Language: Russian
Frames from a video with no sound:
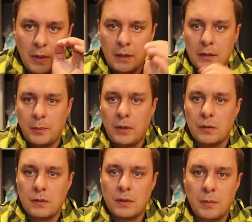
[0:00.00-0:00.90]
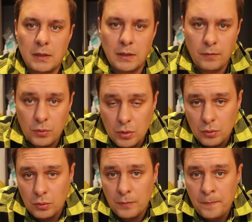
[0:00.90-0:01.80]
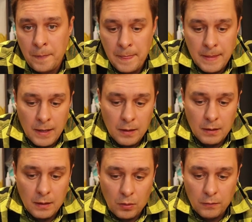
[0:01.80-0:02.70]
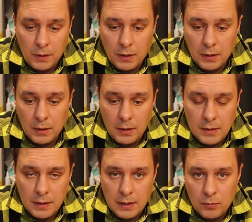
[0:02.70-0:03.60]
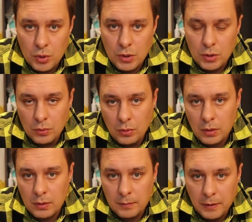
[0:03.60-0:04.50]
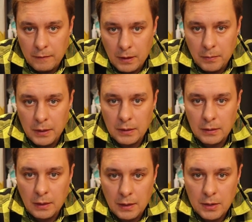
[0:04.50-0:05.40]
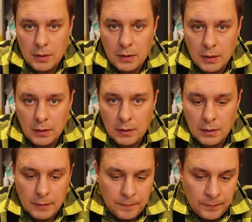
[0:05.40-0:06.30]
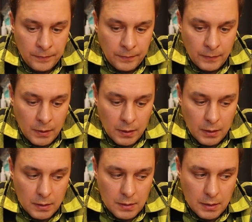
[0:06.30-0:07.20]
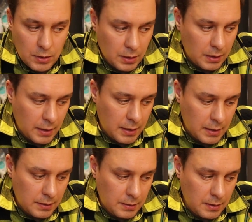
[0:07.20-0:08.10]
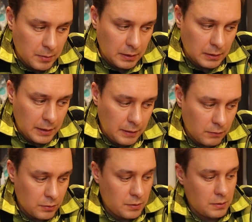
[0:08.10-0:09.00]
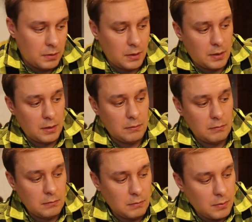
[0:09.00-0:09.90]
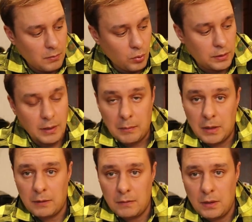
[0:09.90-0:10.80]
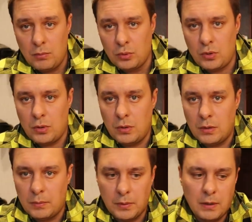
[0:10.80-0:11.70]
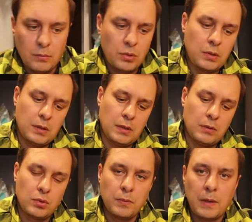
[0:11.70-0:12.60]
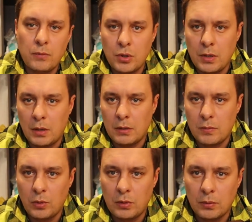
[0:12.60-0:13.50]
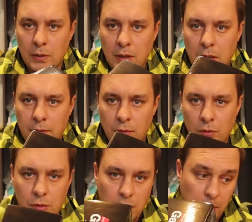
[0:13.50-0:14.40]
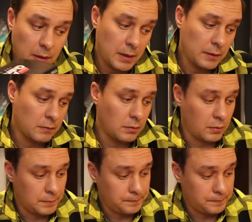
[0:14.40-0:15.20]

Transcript: бэкинг придется намотать вручную а, ровненько, и затем уже шнур поверх бэкинга ляжет как надо. Значит, на сим откланиваюсь. На мульт наматывать не буду сегодня, потому что нужен помощник. С мультом такие фокусы не прокатывают